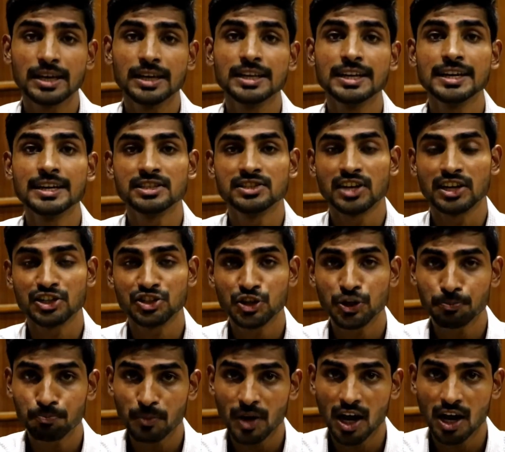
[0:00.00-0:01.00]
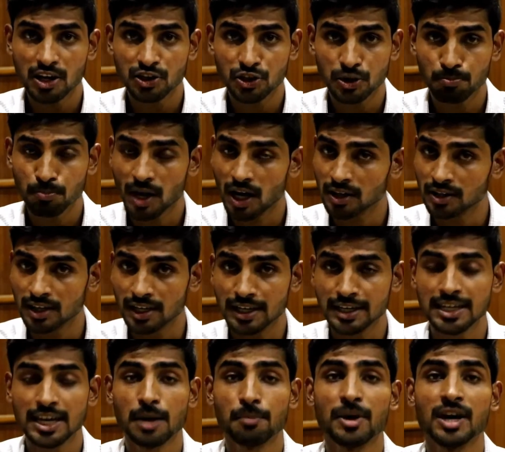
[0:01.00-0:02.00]
लिए संक्षिप्त में आज हम बात
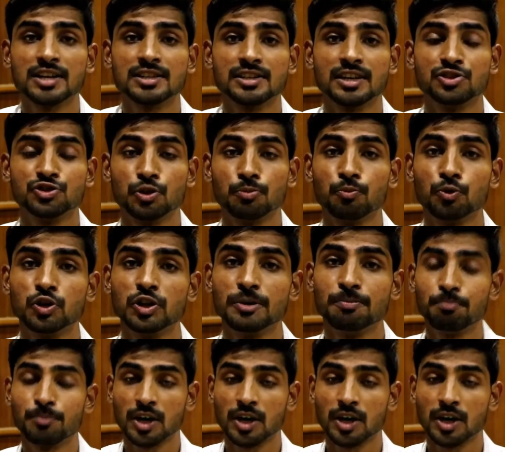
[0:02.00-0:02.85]
करेंगे हमारे साथ जम्बूद्वीप